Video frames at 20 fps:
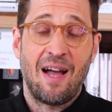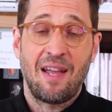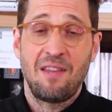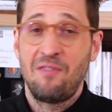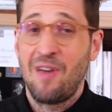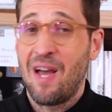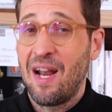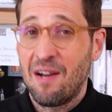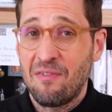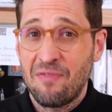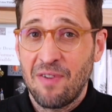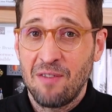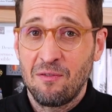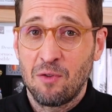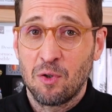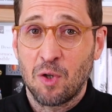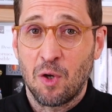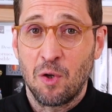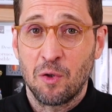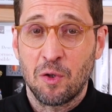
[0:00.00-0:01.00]
Arrivé à la fin de
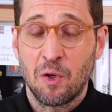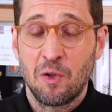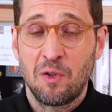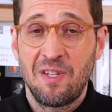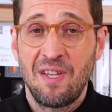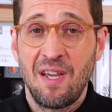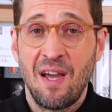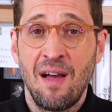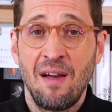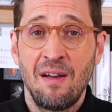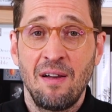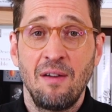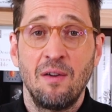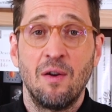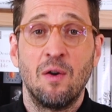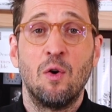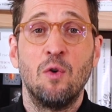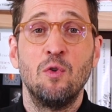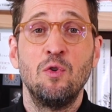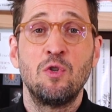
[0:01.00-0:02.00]
votre entretien,
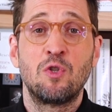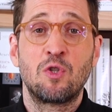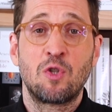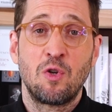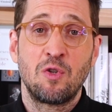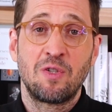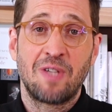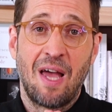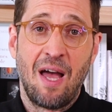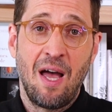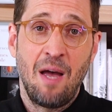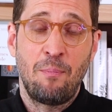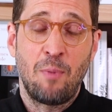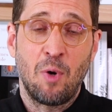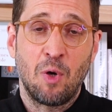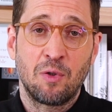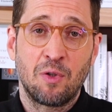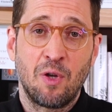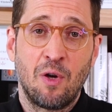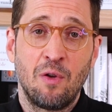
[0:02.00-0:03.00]
une chose
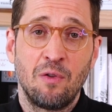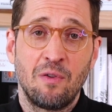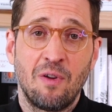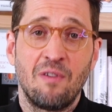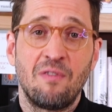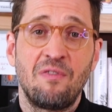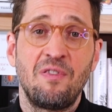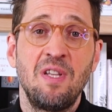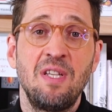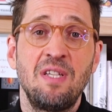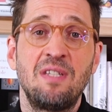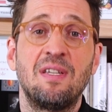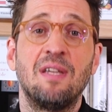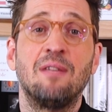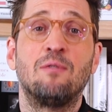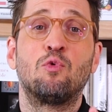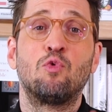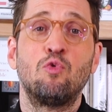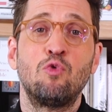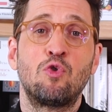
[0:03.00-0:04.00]
importante,
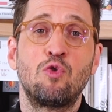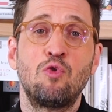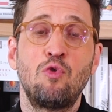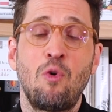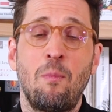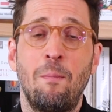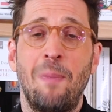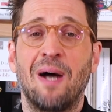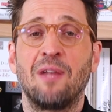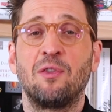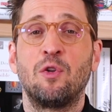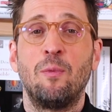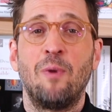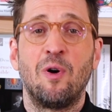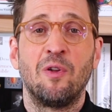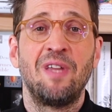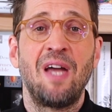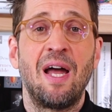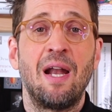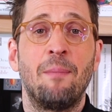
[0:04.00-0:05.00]
finissez toujours par
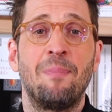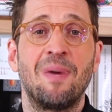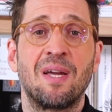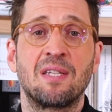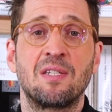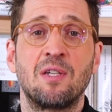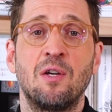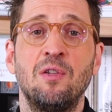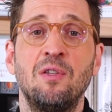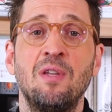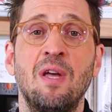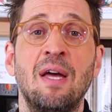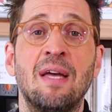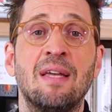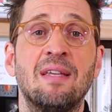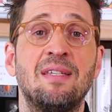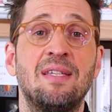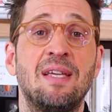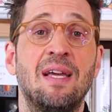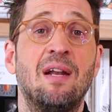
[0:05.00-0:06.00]
demander à la personne
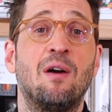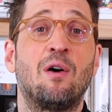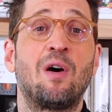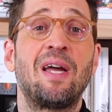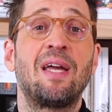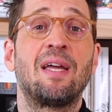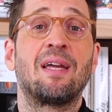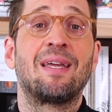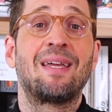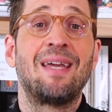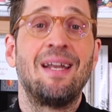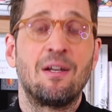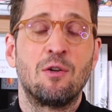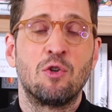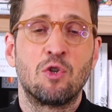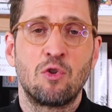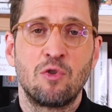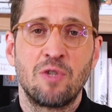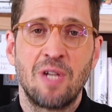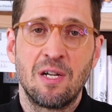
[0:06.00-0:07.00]
si elle aurait
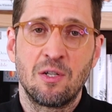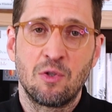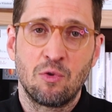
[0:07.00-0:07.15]
quelque chose à